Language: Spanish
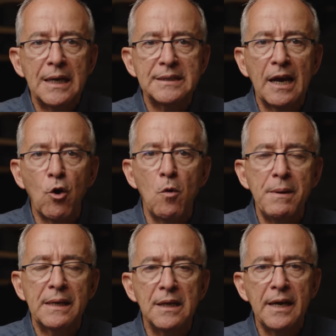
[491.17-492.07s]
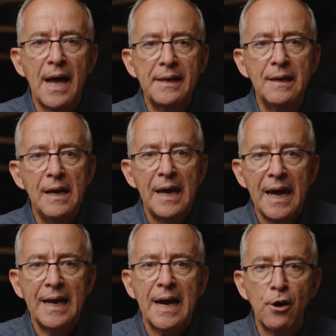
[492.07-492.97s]
que se convertirán
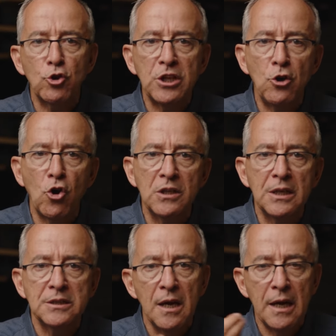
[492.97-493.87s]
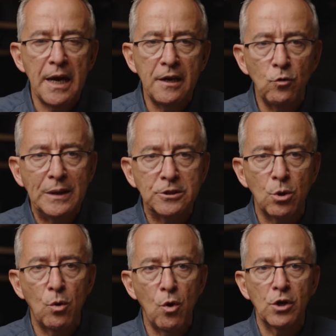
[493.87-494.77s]
en carotenoides en
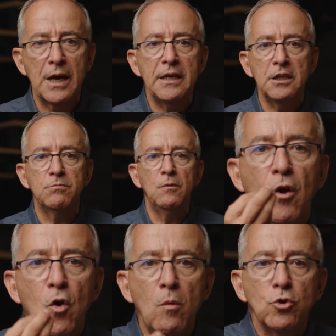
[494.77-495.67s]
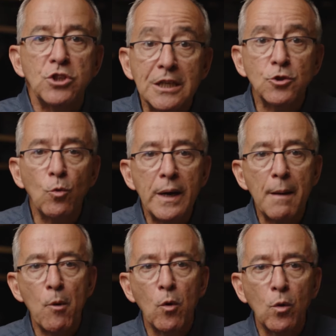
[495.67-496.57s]
nuestro organismo. Como si eso
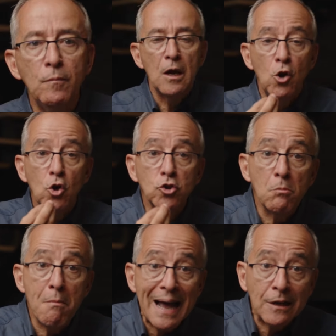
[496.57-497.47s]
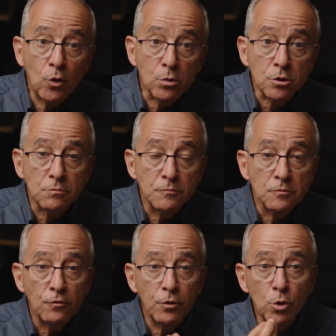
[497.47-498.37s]
fuera poco, los mangos,
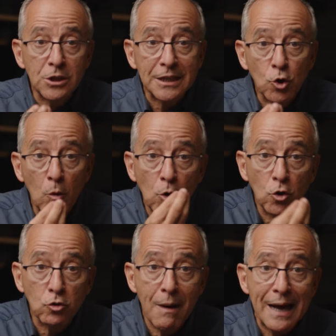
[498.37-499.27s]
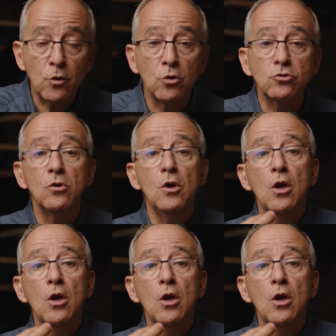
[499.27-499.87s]
frutas como los mangos,